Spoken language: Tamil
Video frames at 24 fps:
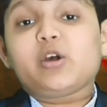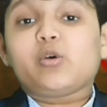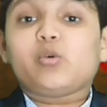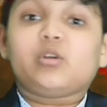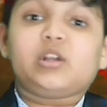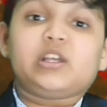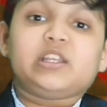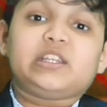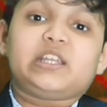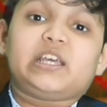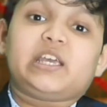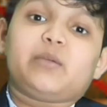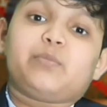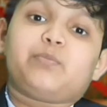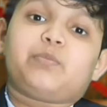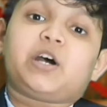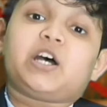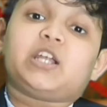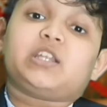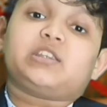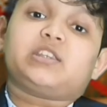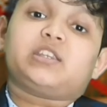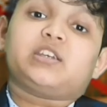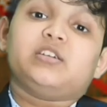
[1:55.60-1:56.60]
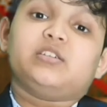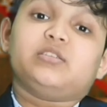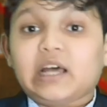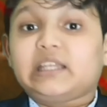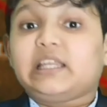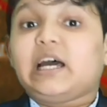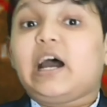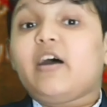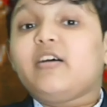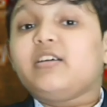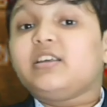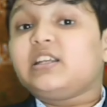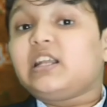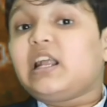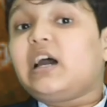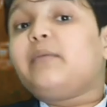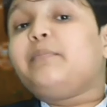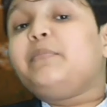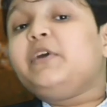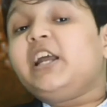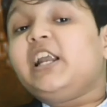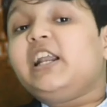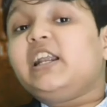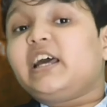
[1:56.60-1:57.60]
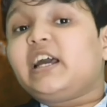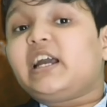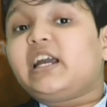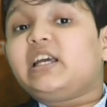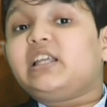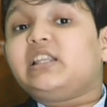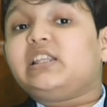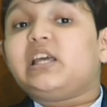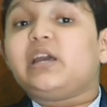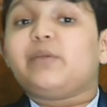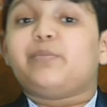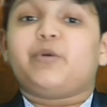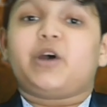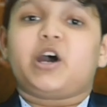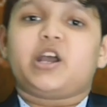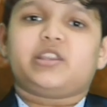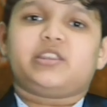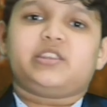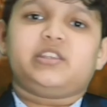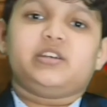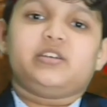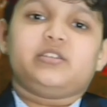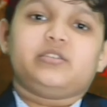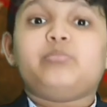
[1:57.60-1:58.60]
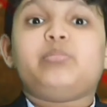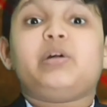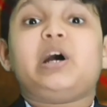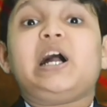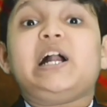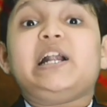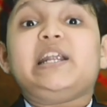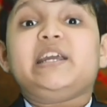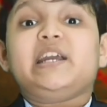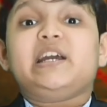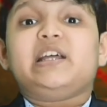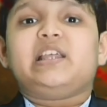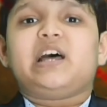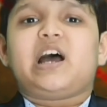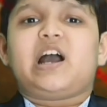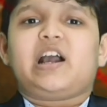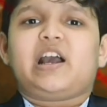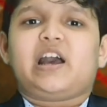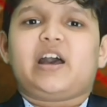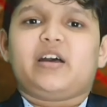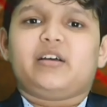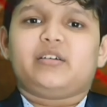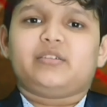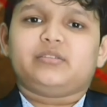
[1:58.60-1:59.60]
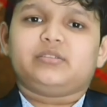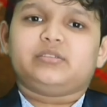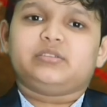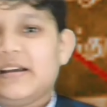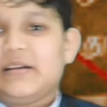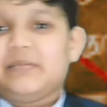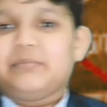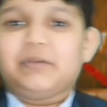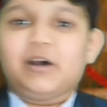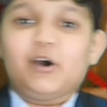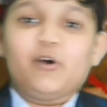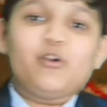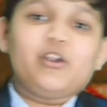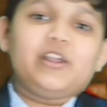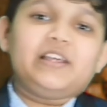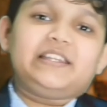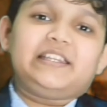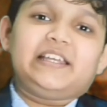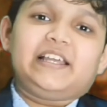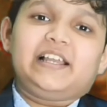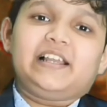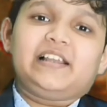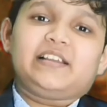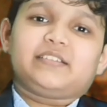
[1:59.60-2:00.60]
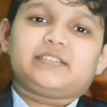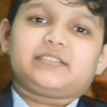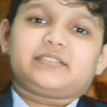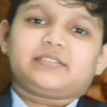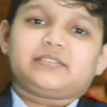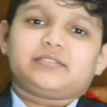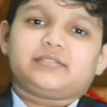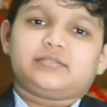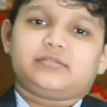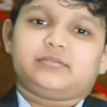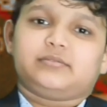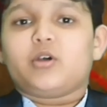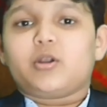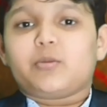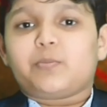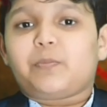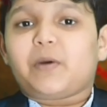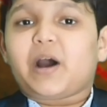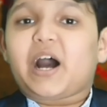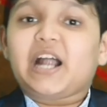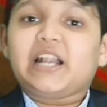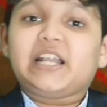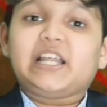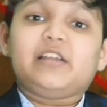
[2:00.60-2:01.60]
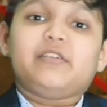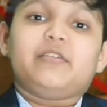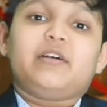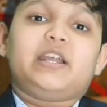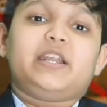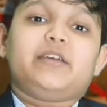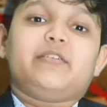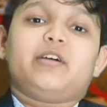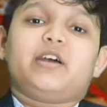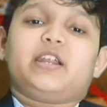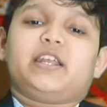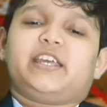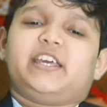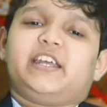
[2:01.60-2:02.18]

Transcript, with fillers: பேர குழந்தையை பார்த்து அதாவது நபியல் நாயத்தை பார்த்து பாடியதாக மௌலிதில் ஒரு பாடல் வரி